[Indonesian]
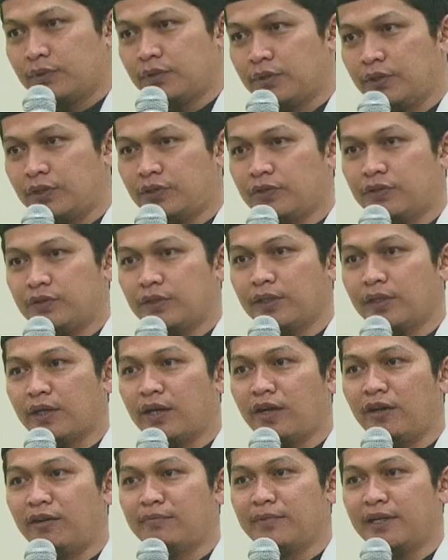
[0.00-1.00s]

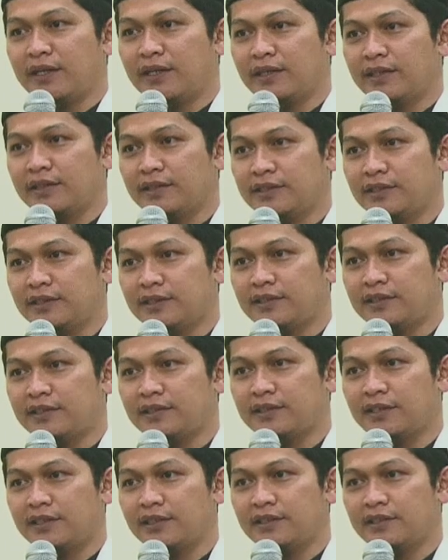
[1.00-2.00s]
Istiqamah
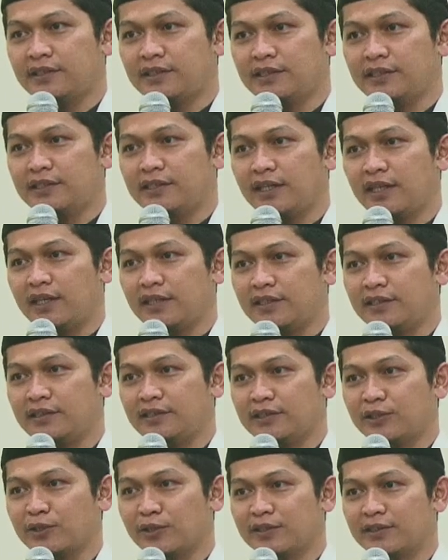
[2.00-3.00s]
istri tiga
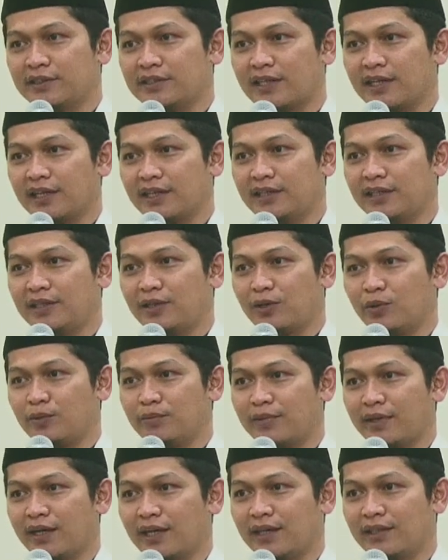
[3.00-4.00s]
dikontrakin
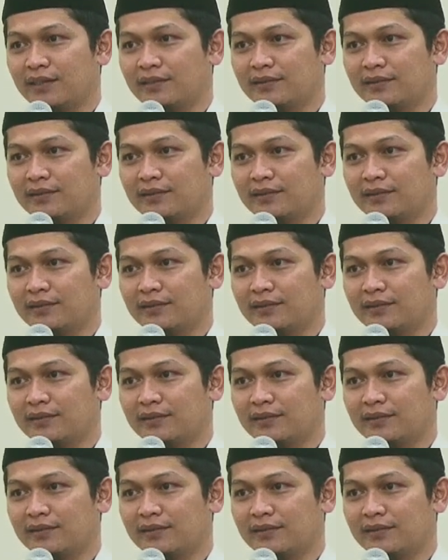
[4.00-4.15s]
rumah.